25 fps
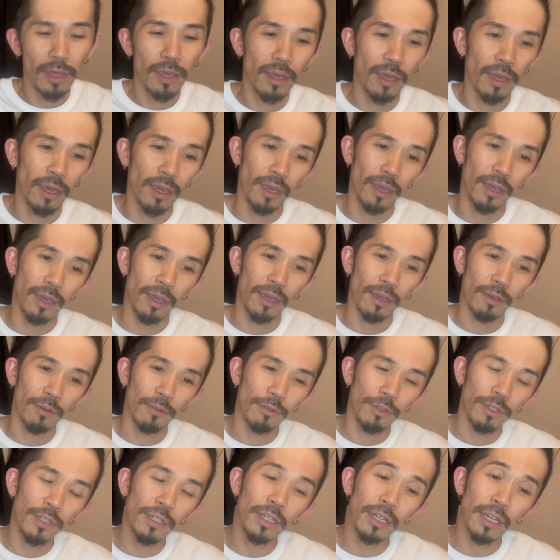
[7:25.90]
えー、
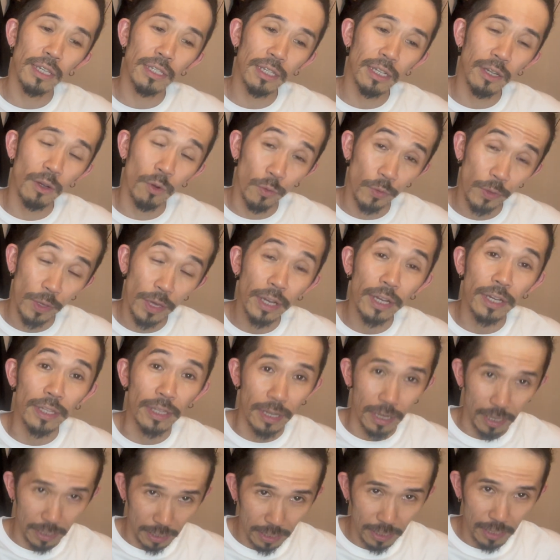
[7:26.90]
藤井海さんが穏やかな
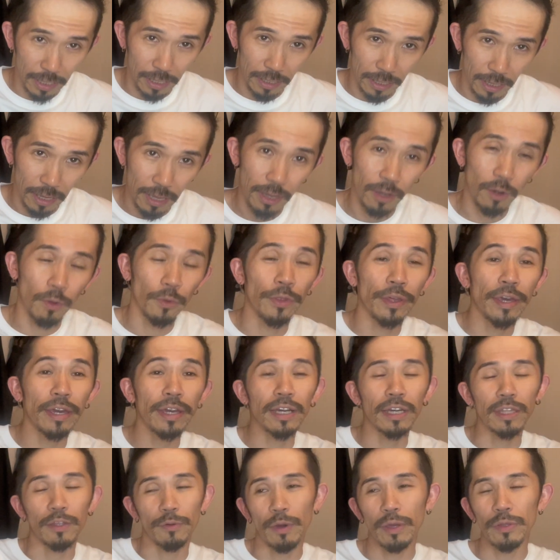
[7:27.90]
方なんで穏や
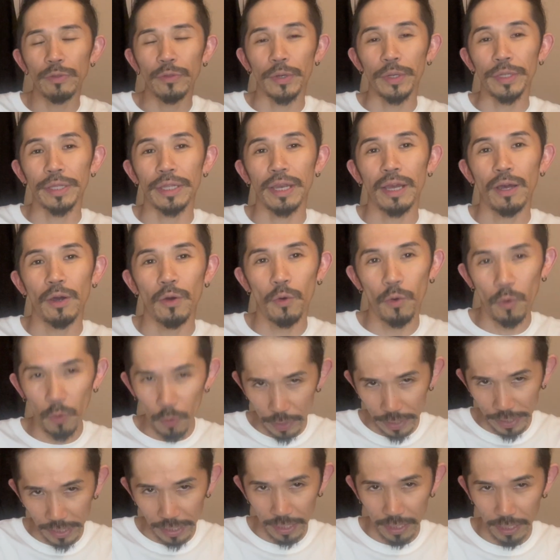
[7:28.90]
かなファンの方が多
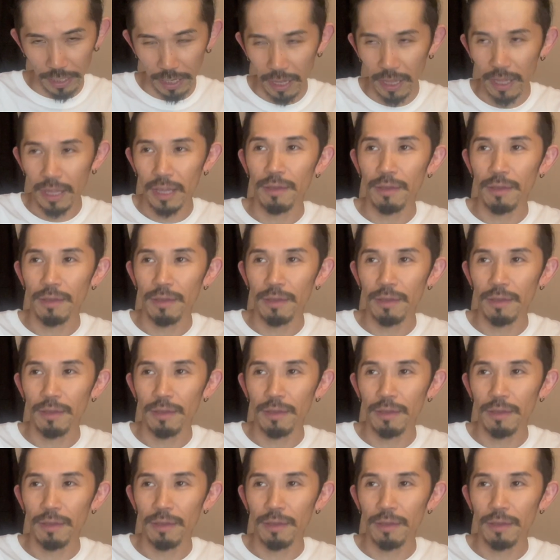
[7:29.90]
いんですが、